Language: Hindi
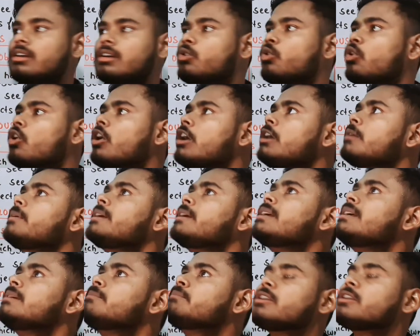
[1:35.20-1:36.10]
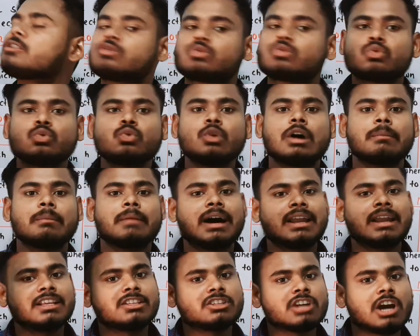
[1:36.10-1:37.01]
कोई भी वस्तु
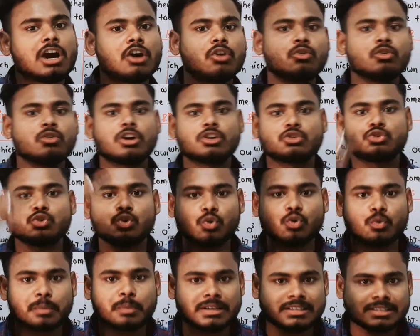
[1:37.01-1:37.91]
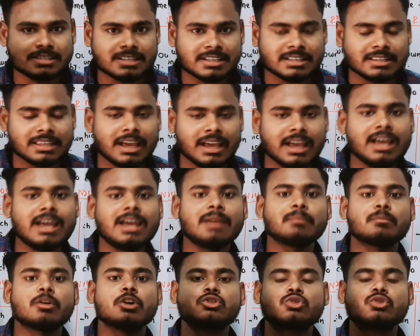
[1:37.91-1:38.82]
हमारे चारों ओर जो उपस्थित है
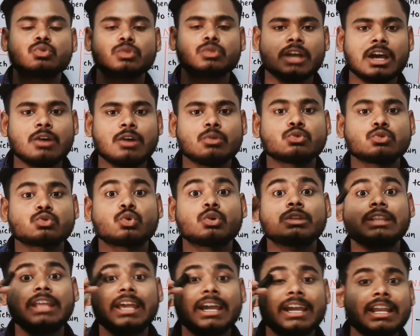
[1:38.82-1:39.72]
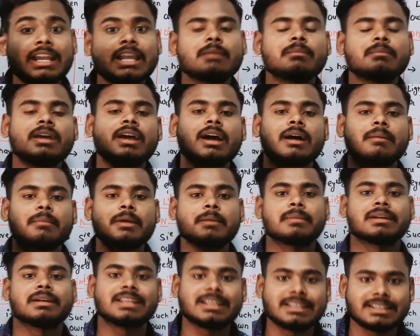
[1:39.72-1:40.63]
मौजूद है उसको देखने में हमें
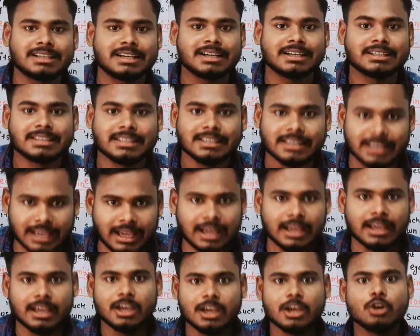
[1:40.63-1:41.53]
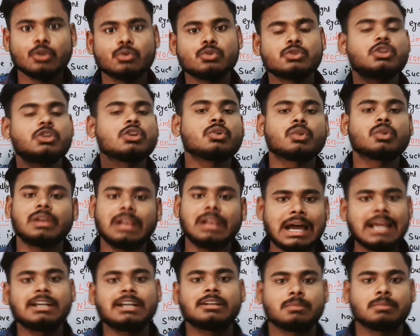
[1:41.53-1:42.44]
मदद करती है उसी को
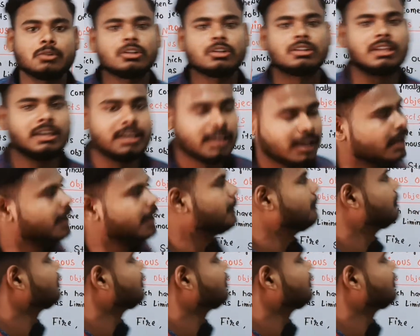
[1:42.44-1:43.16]
लाइट बोलते हैं